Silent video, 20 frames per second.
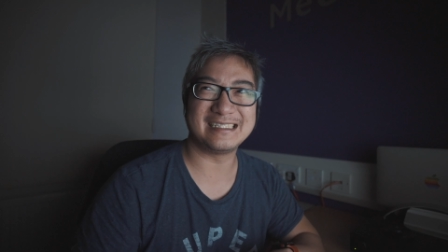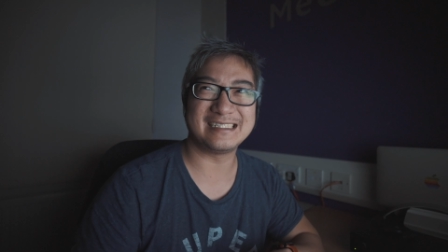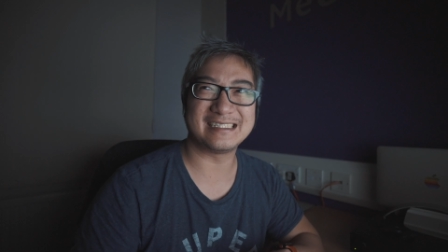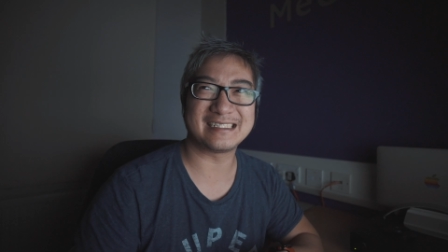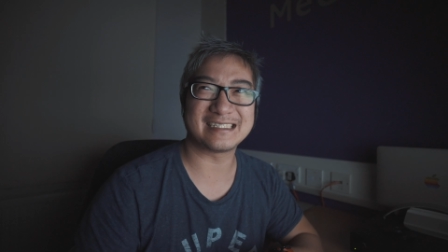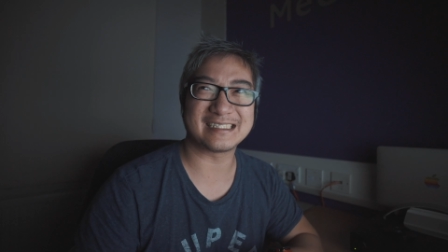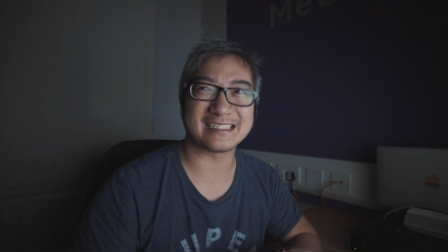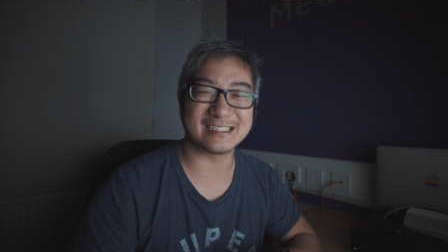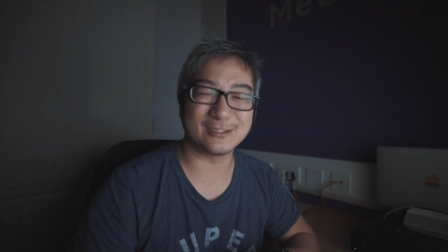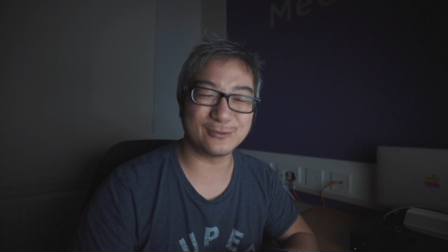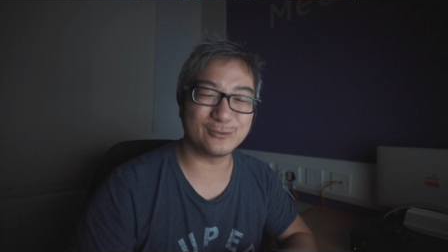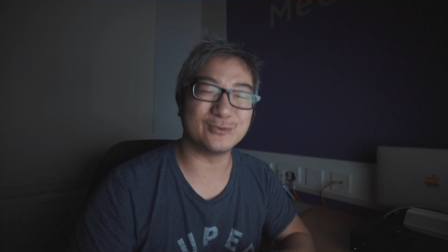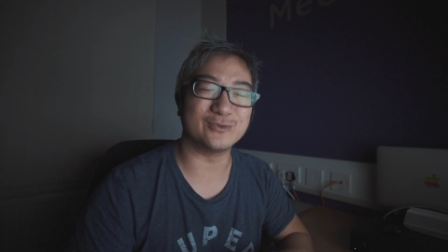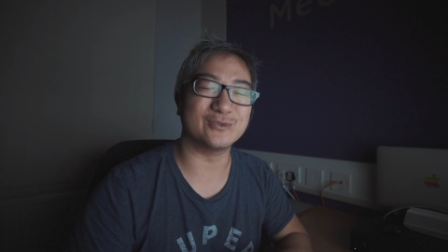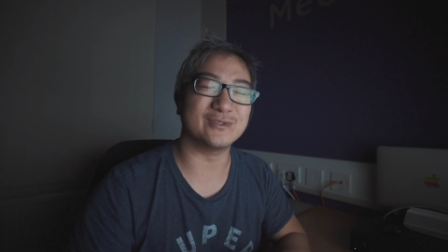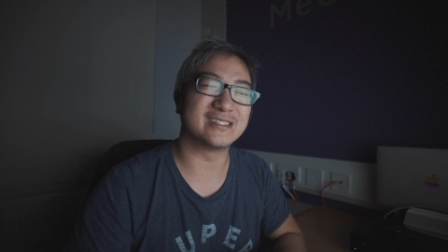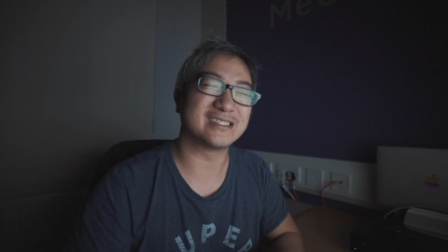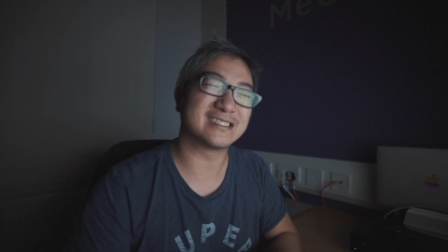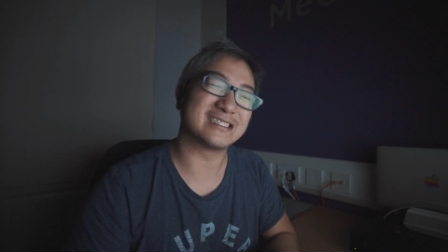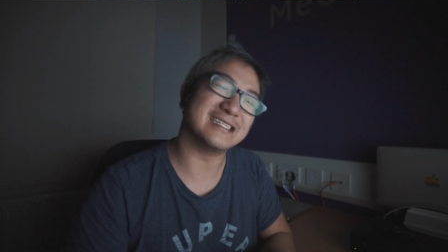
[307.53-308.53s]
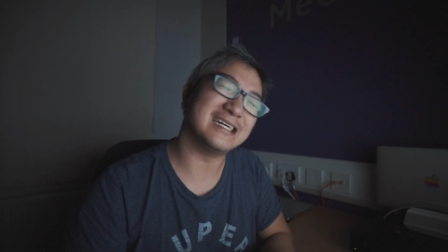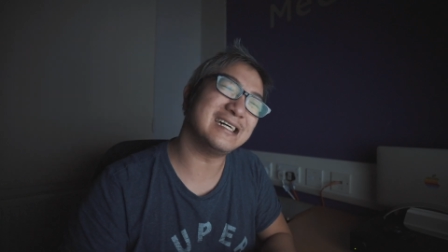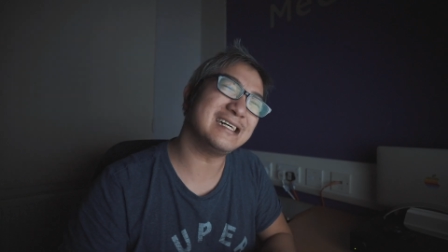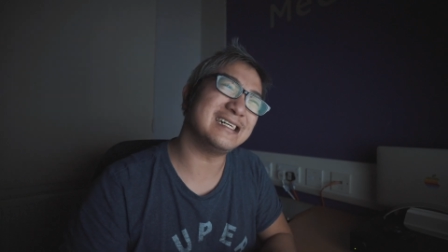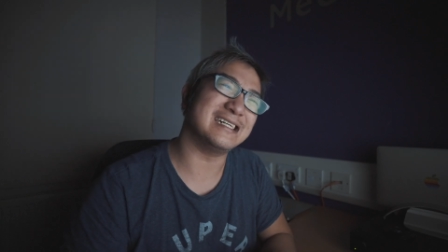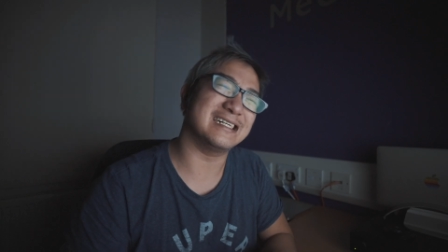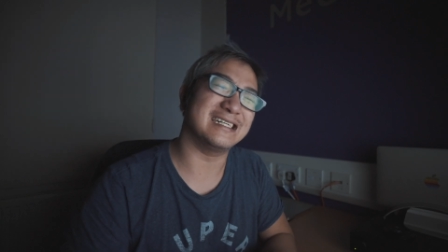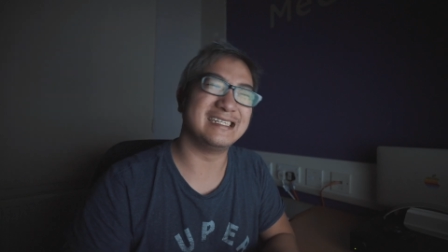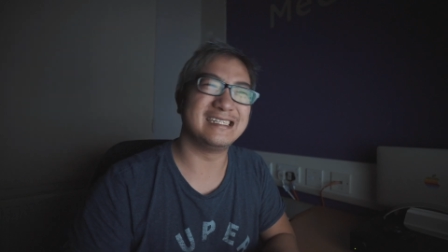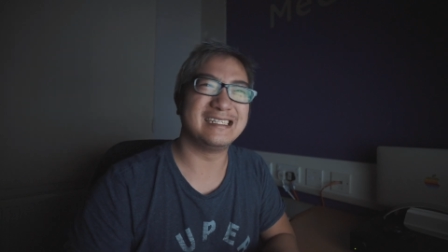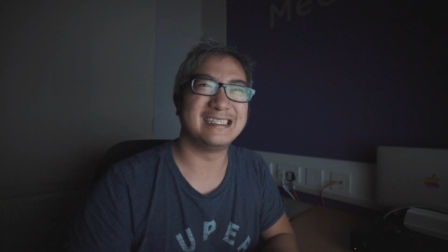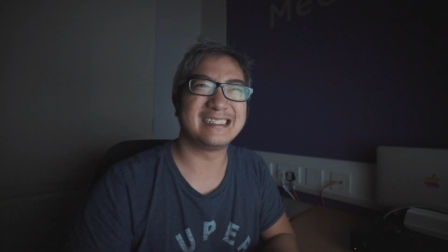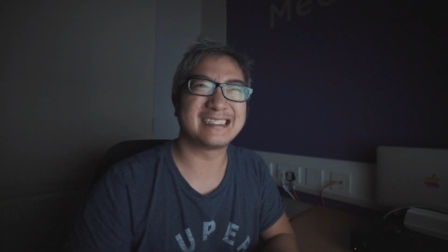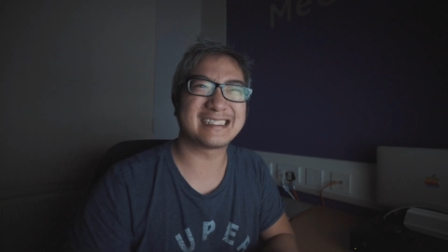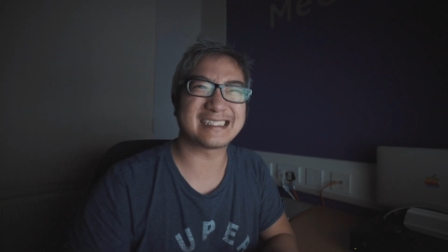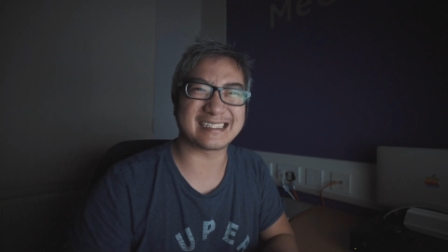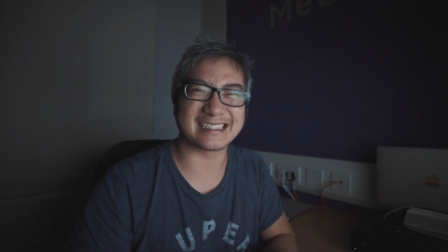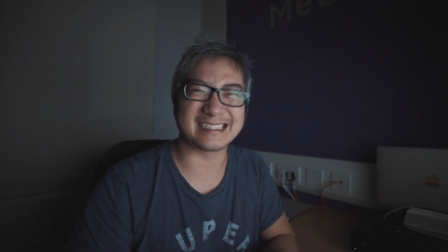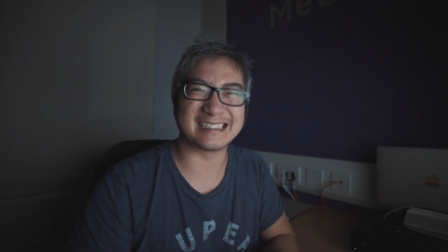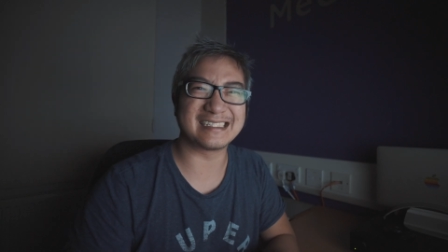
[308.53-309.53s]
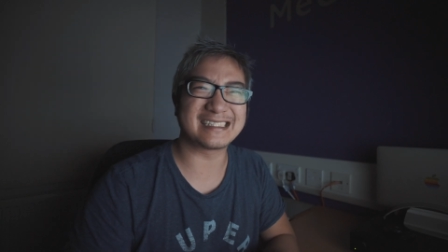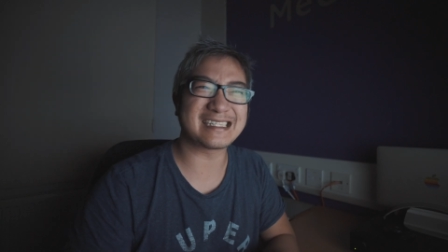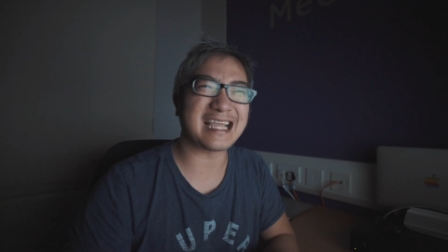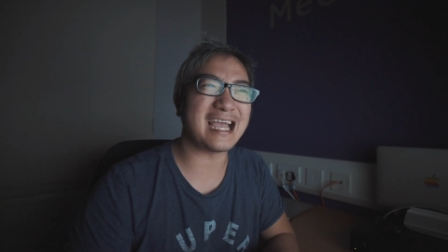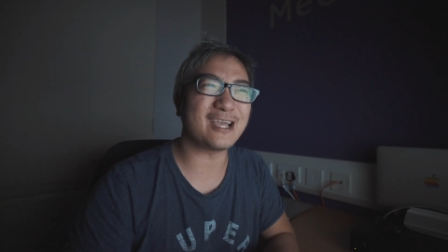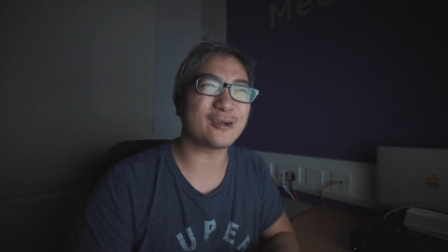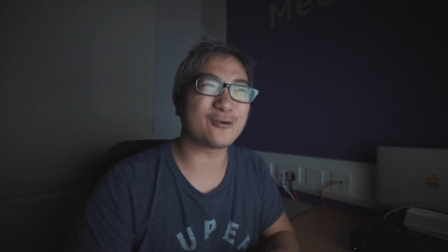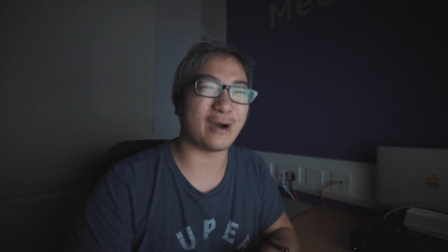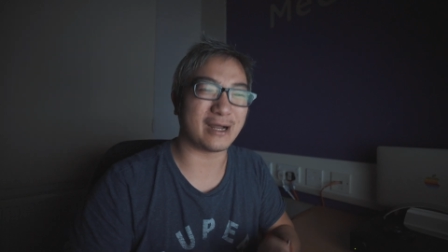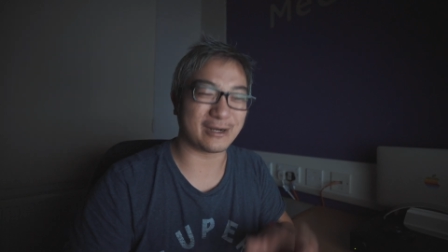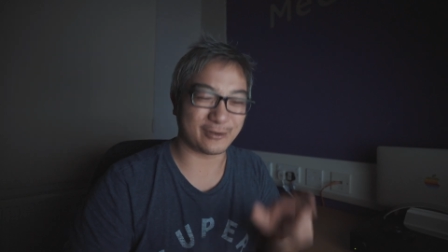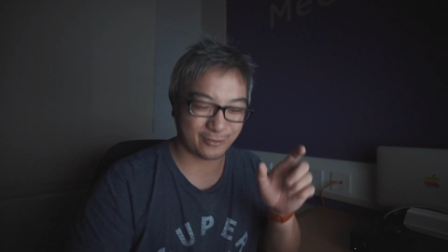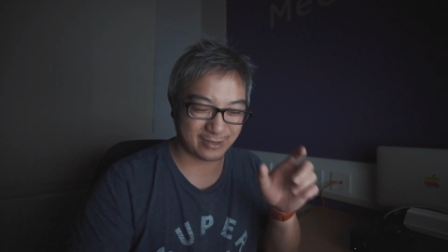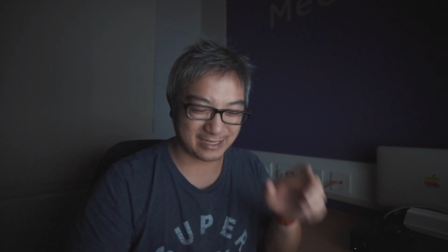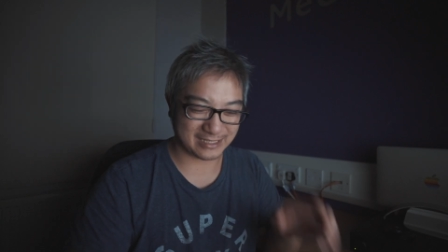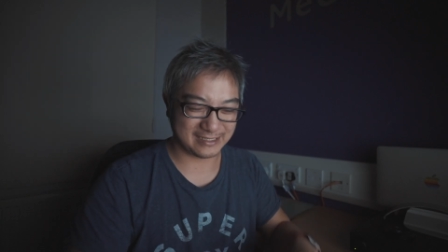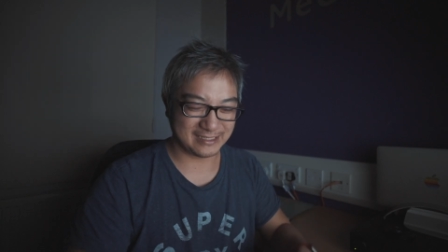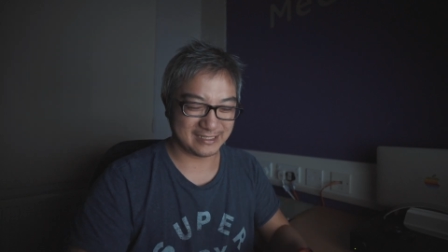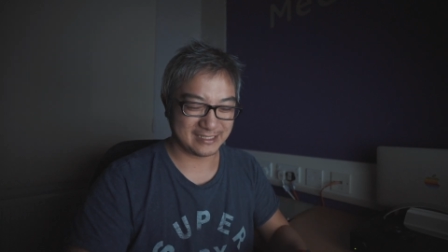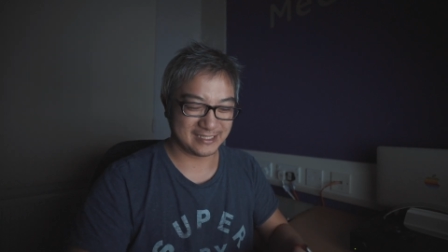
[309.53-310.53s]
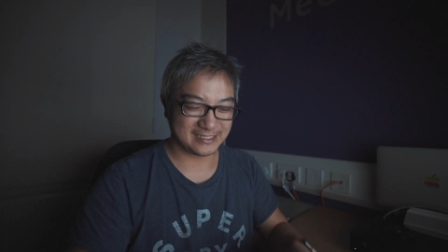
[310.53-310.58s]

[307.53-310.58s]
十五、十二、十太广的话